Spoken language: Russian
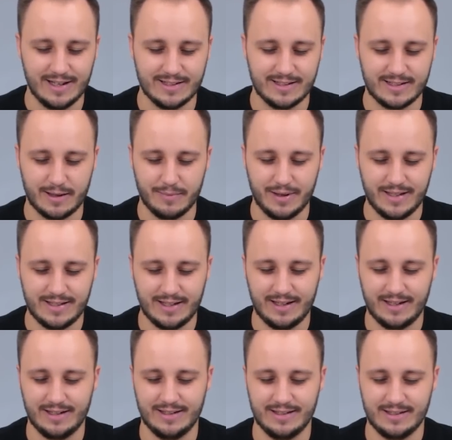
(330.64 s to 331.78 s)

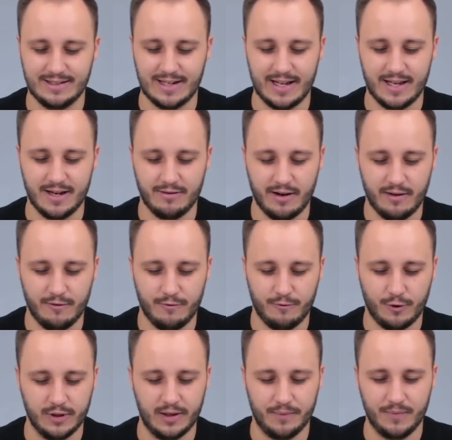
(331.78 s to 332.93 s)
замытие заднего
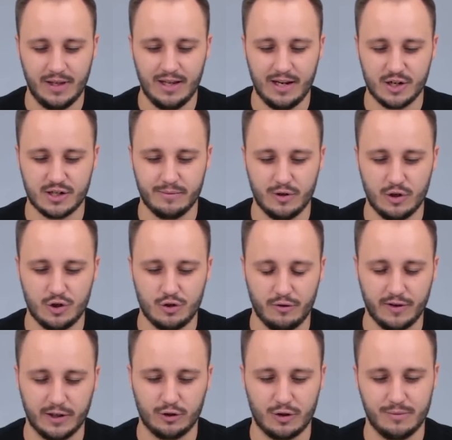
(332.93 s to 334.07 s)
фона. И режим
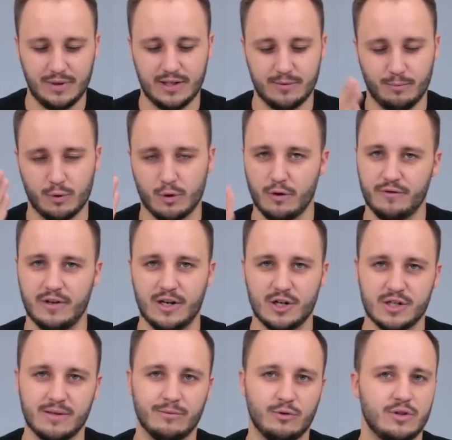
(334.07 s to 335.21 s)
еще, в котором есть
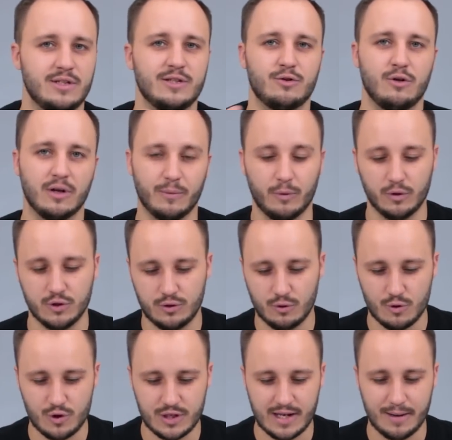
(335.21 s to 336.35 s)
профи-режим, то есть настройка
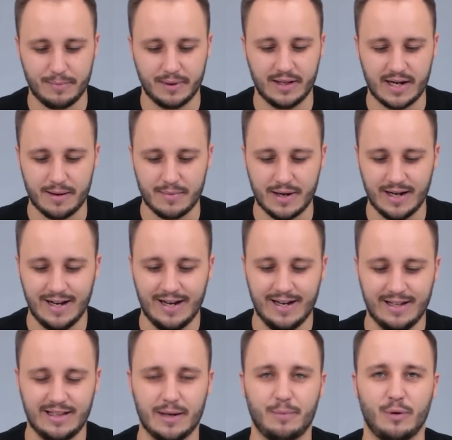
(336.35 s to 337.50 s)
полностью ручная панорама,
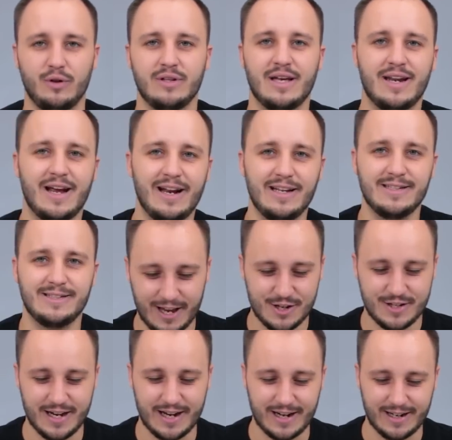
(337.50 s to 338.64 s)
дополненная реальность,
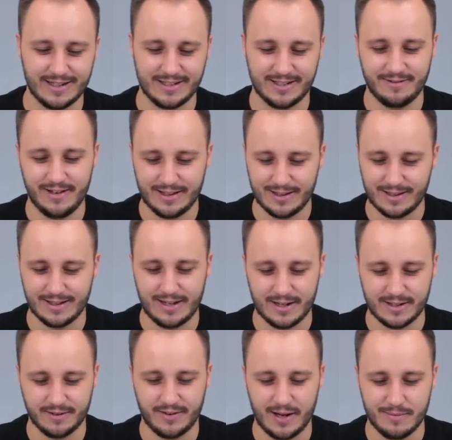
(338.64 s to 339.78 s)
HDR, э, свет,
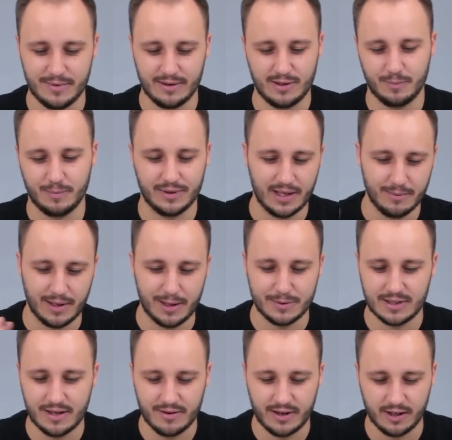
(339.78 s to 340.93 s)
отрезок времени типа
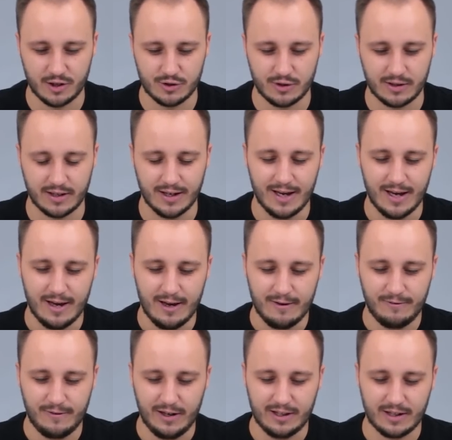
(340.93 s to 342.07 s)
таймлапс, наверное, что-то,
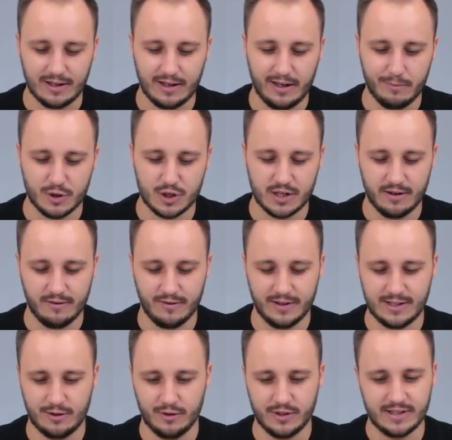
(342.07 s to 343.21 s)
фильтр, либо же
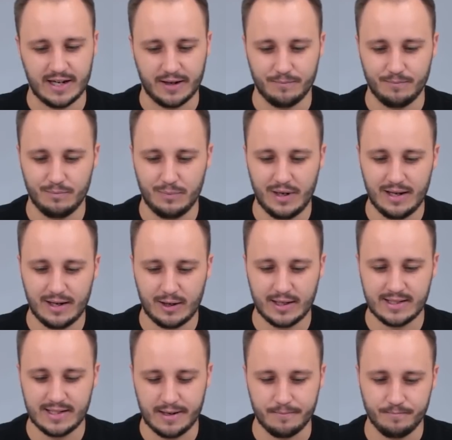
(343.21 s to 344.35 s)
водяной знак.
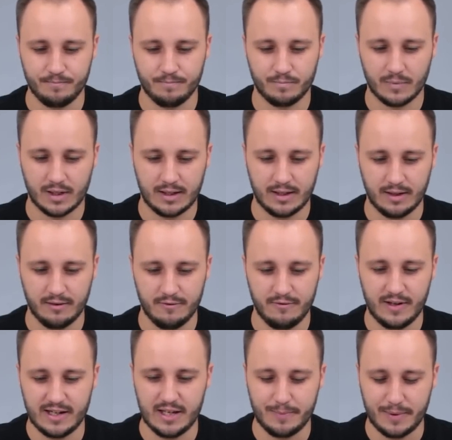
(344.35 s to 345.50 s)
Переходя к
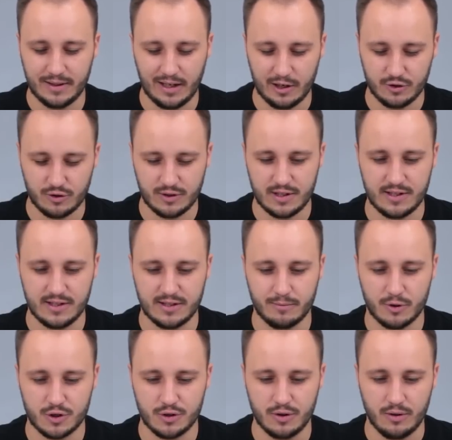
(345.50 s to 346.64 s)
верхней панели, что здесь
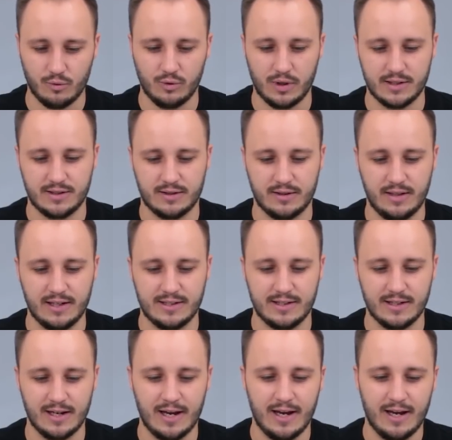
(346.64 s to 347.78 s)
изображено, у нас
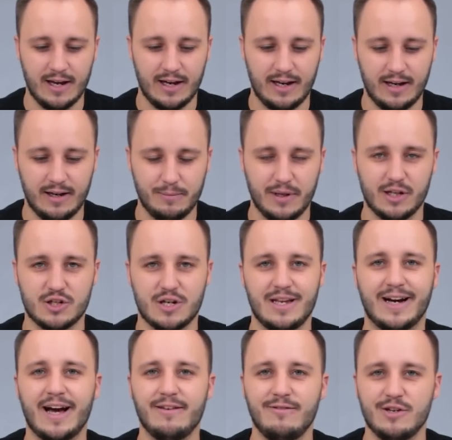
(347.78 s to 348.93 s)
есть э,
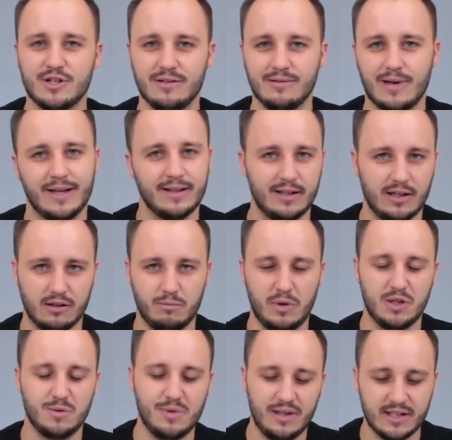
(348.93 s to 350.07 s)
приложение High Vision, аналог
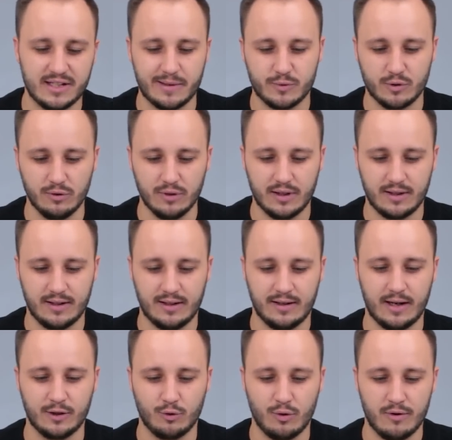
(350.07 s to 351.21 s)
Bixby на Samsung
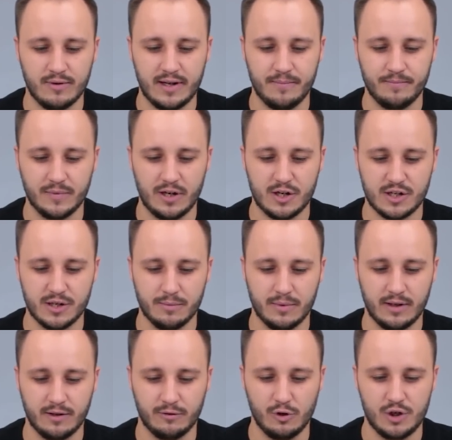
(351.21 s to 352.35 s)
э, от Huawei,
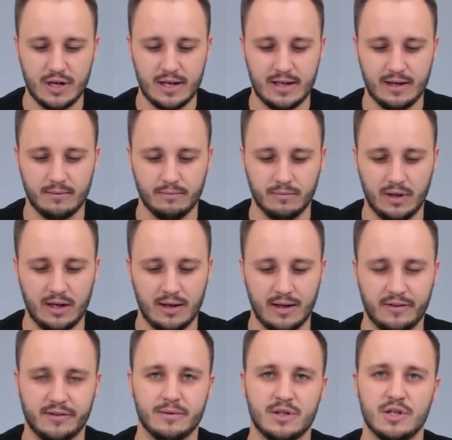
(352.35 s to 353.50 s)
режим э, включения или
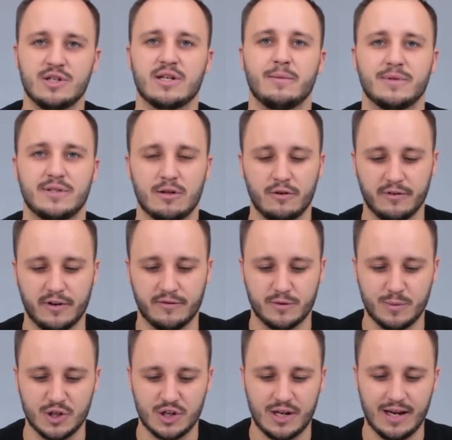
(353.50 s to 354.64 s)
автоматическая постановка
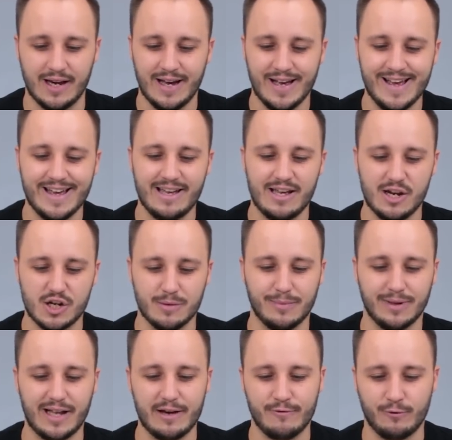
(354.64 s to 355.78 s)
вспышки,
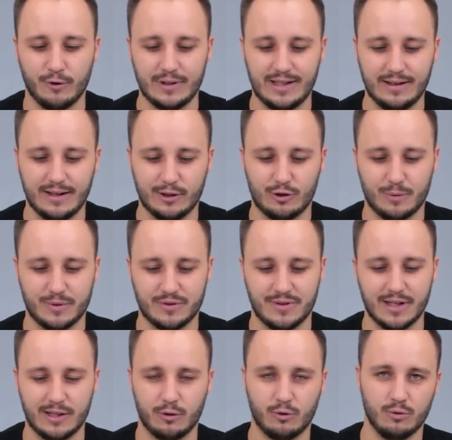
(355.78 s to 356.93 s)
режим Live Photo, который
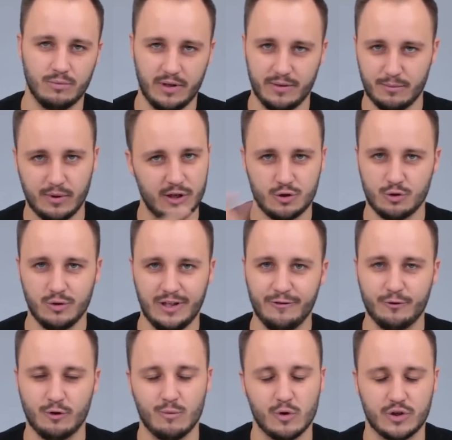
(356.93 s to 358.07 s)
позволяет такую небольшую
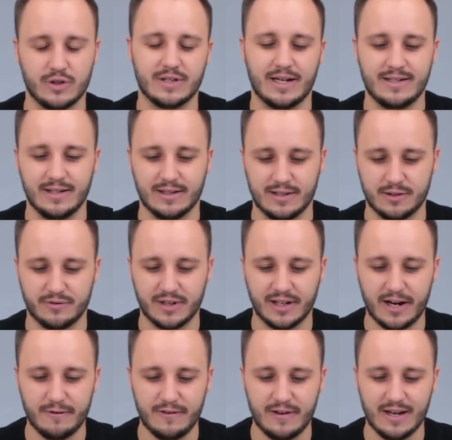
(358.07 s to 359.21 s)
гифку, можно сказать, делать из
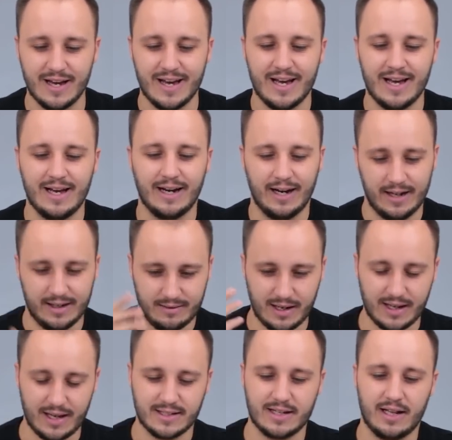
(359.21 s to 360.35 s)
фотографии, э,
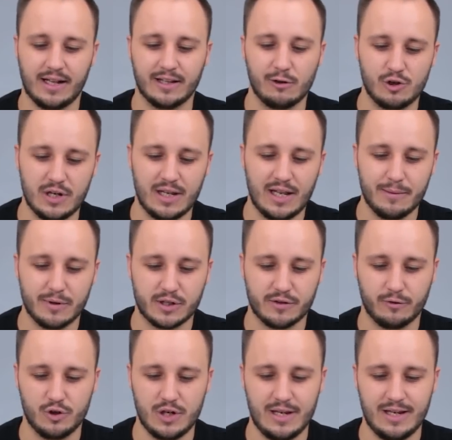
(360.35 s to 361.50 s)
как я и сказал, отключение либо же
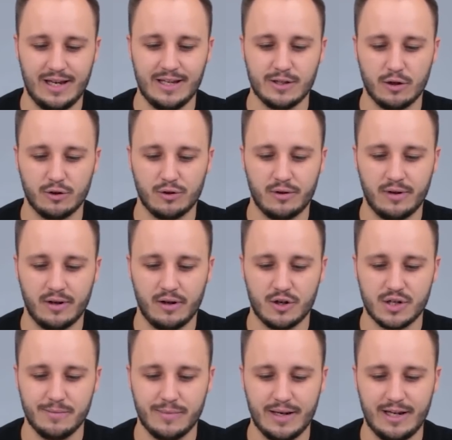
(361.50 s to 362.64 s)
включение интеллектуального
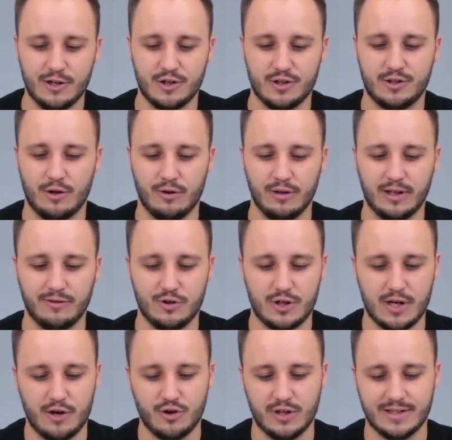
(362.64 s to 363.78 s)
режима и шестеренка,
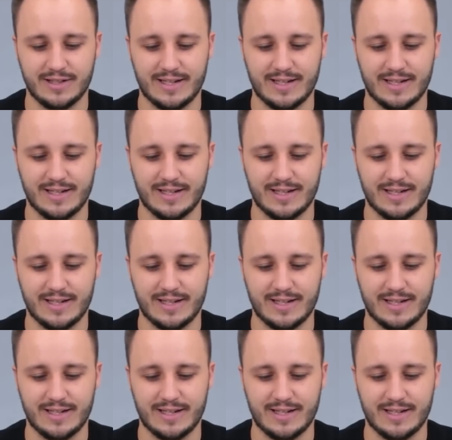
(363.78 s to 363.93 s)
отвечающая